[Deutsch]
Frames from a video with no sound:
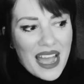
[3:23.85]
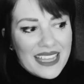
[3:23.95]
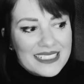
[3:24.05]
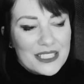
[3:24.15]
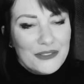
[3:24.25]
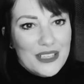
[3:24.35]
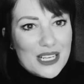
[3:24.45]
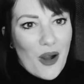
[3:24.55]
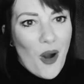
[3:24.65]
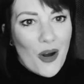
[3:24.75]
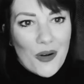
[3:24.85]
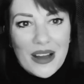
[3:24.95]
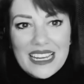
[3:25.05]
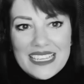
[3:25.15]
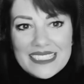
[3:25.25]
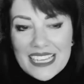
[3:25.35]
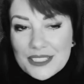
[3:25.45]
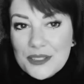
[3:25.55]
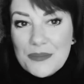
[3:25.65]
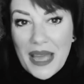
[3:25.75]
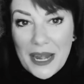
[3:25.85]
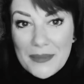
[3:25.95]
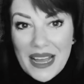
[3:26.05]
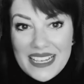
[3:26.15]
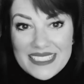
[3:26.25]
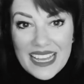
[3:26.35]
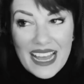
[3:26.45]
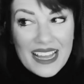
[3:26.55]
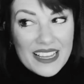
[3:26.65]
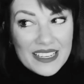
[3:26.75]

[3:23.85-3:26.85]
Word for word: eigentlich viele Horrorleser so in meinem Alter